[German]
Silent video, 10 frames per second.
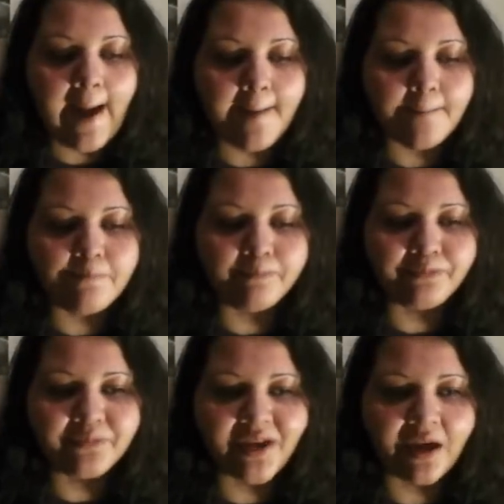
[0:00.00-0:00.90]

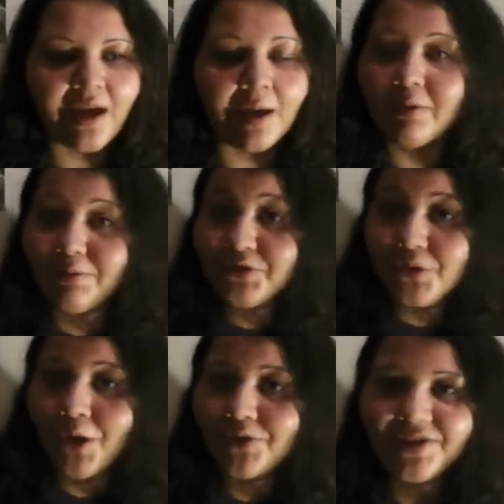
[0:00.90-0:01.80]
Ähm, ja, bei mir
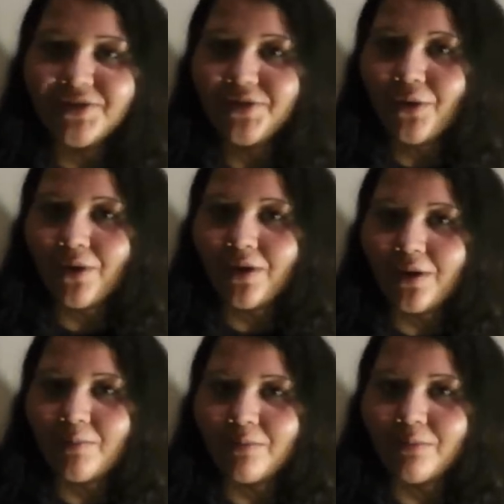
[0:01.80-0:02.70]
zu Hause hat sich auch,
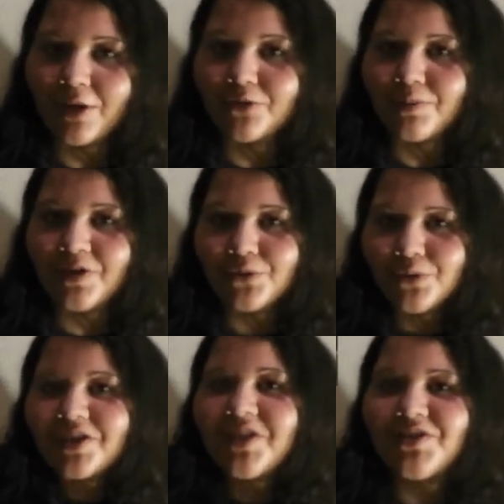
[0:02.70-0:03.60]
ähm, also
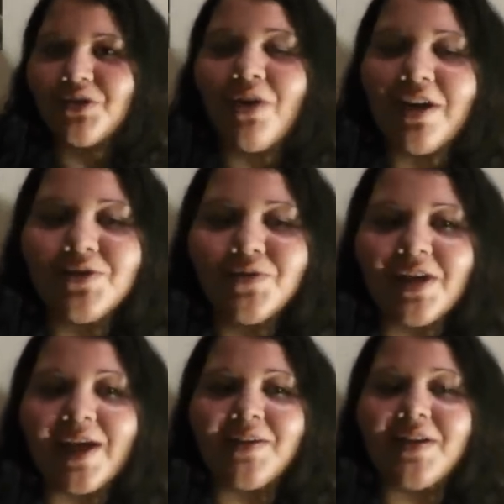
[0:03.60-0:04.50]
persönlich hat sich auch ganz
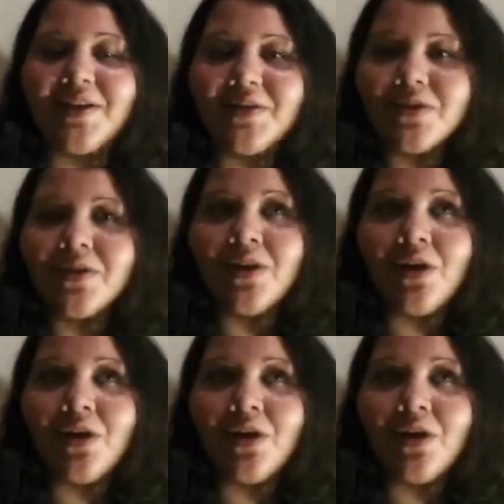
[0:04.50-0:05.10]
viel geändert.